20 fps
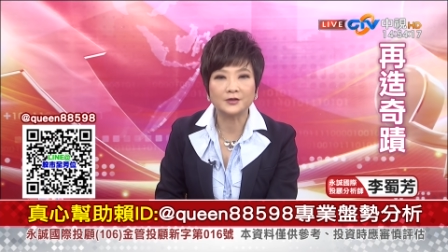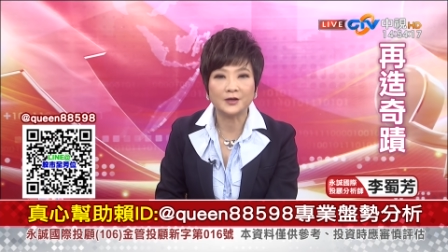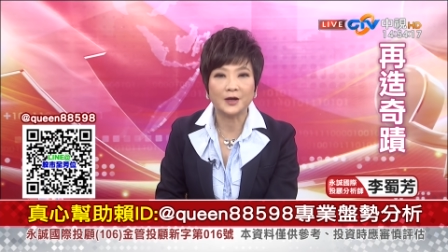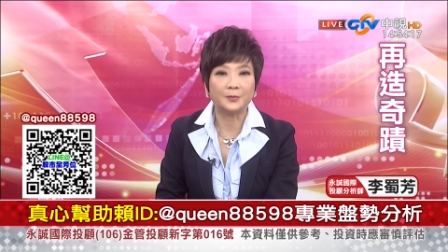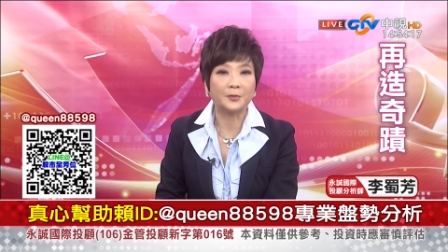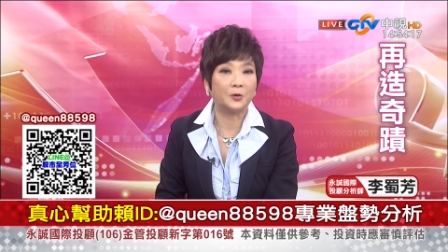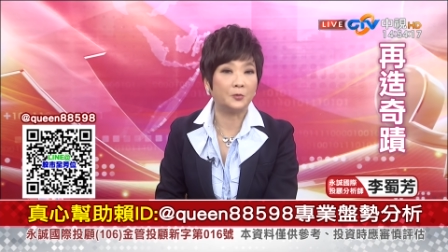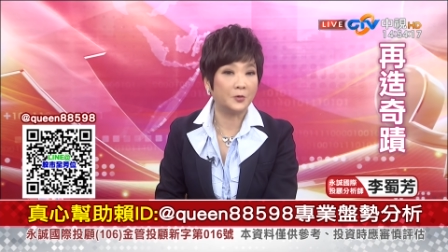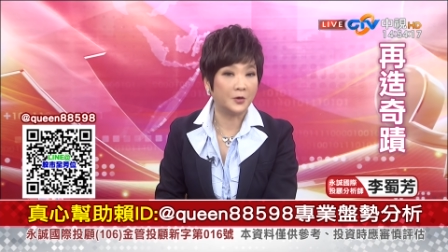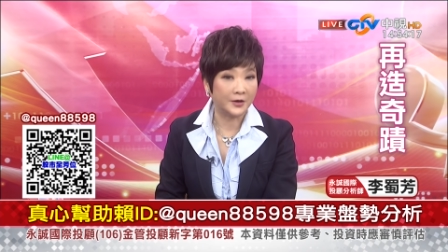上
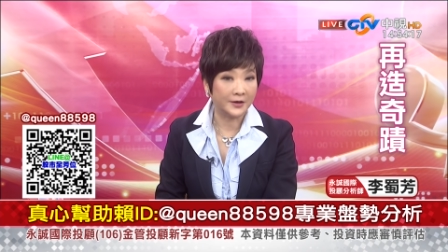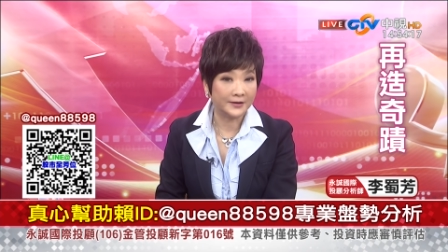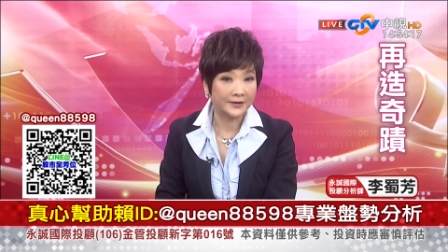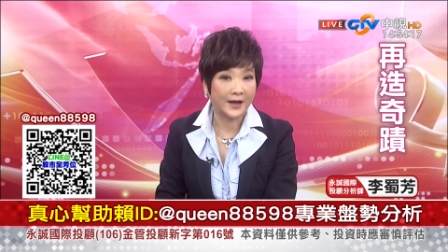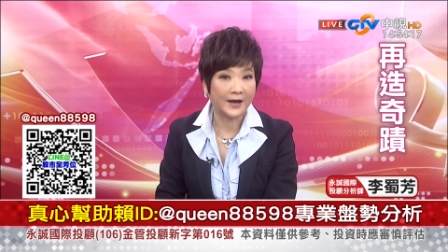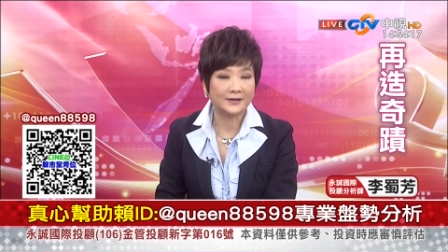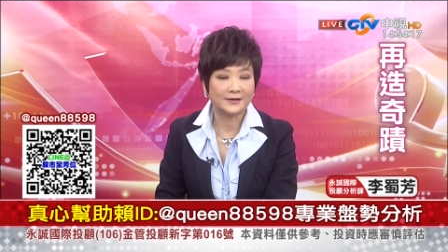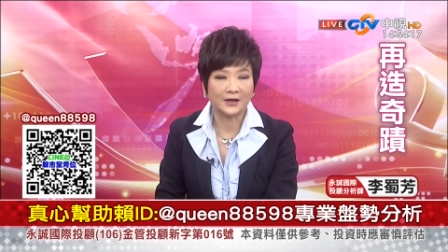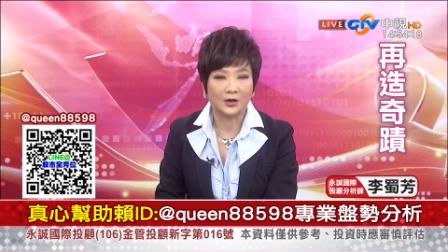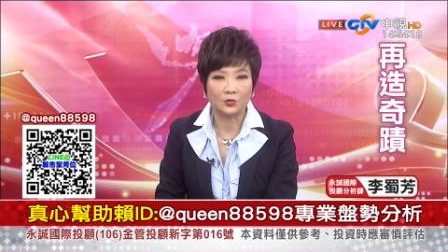面我有跟
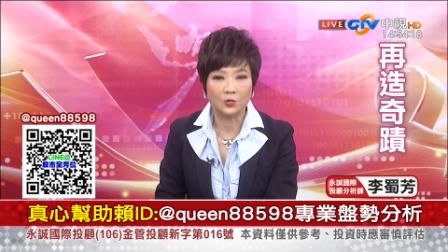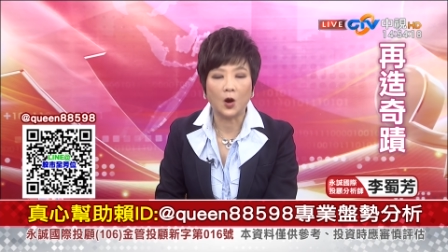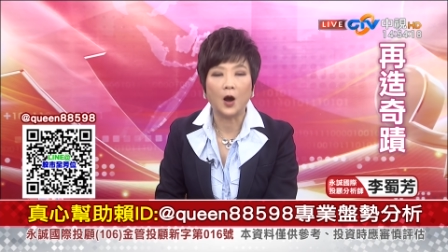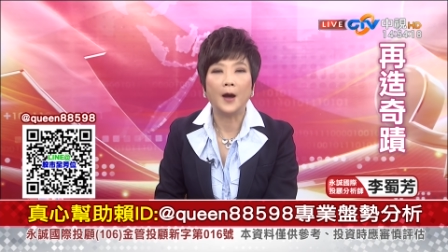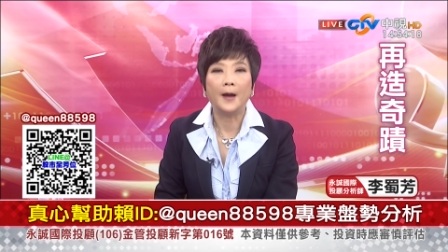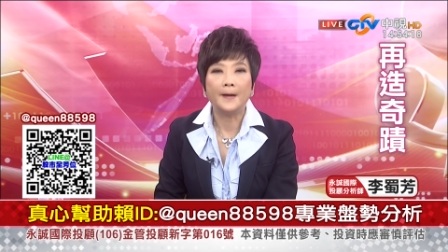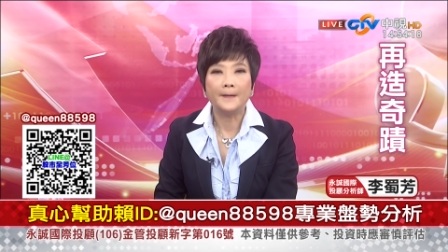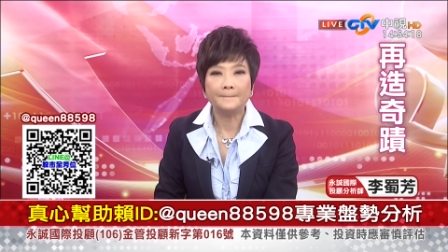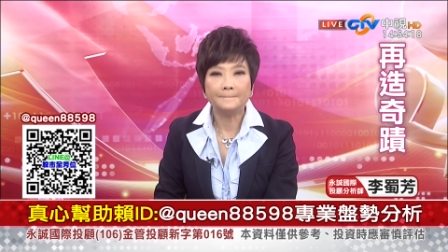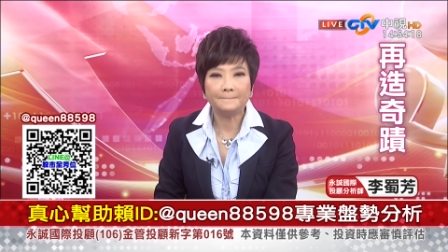大家讲过，
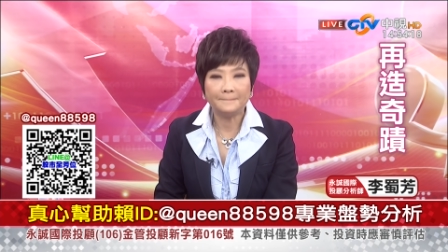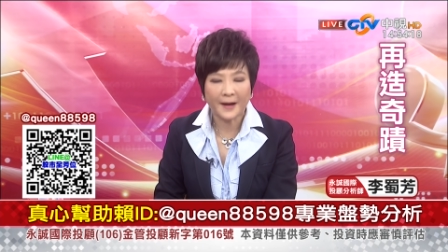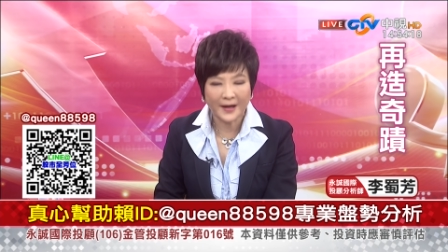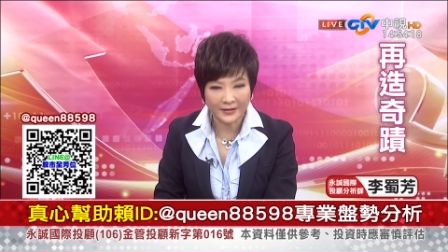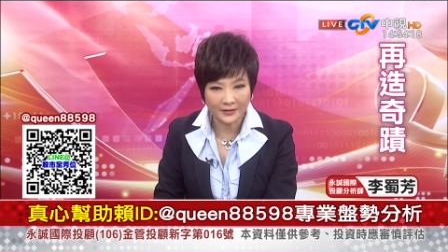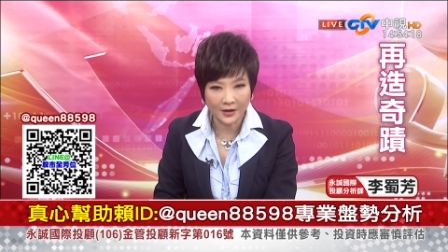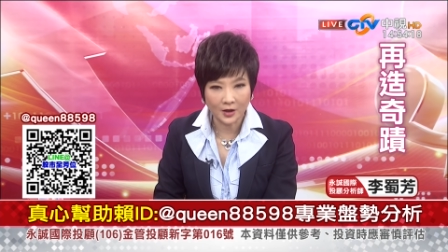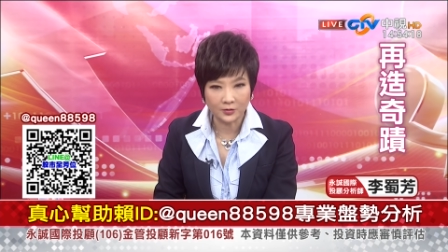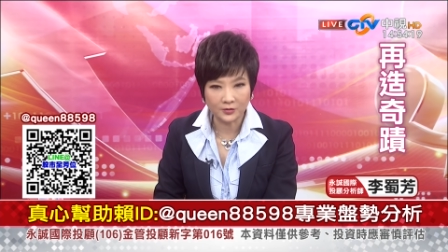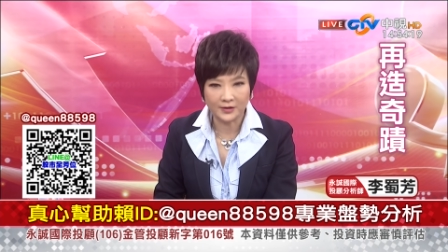
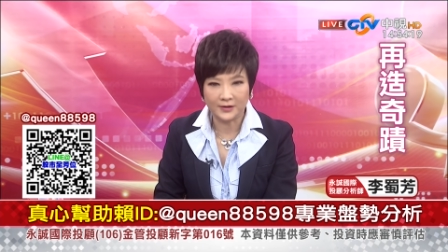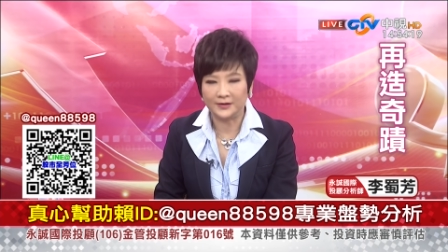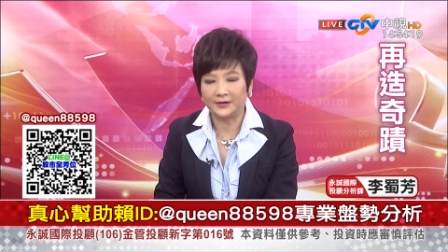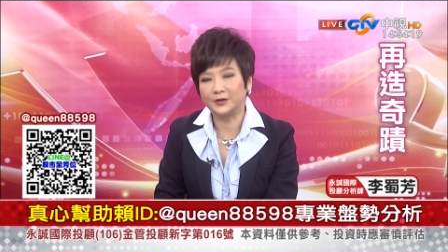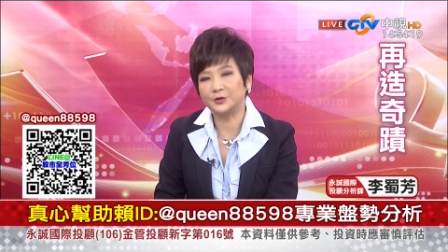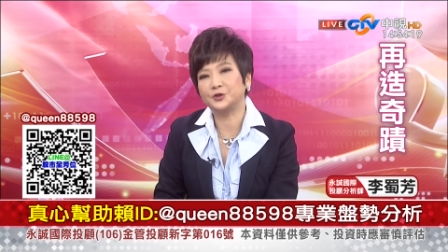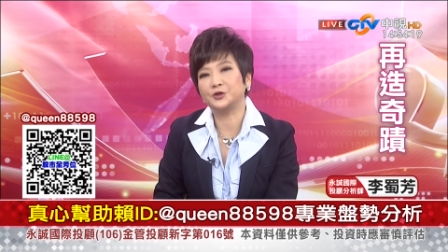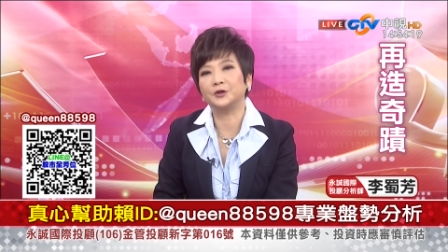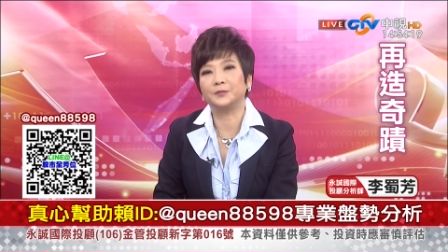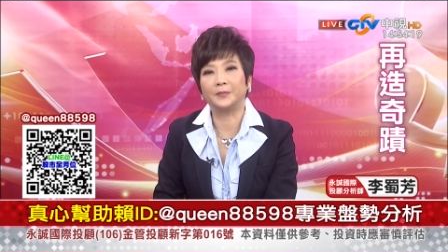半导体
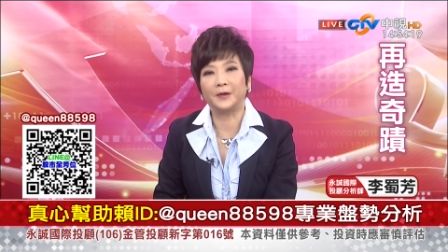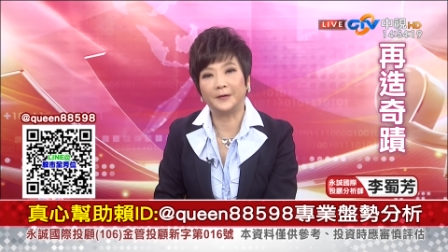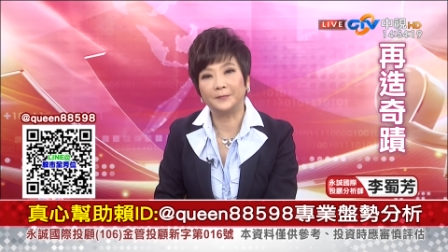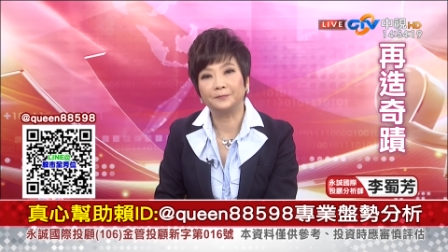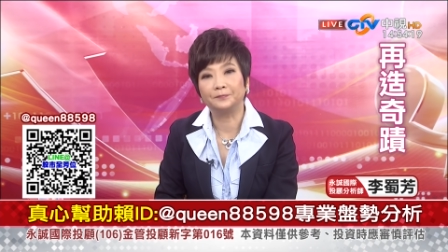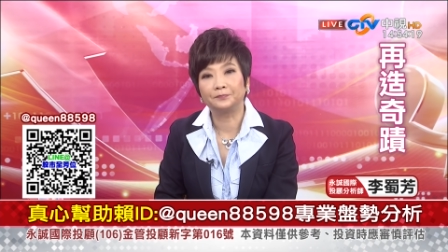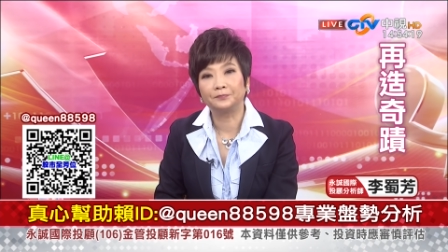的设备，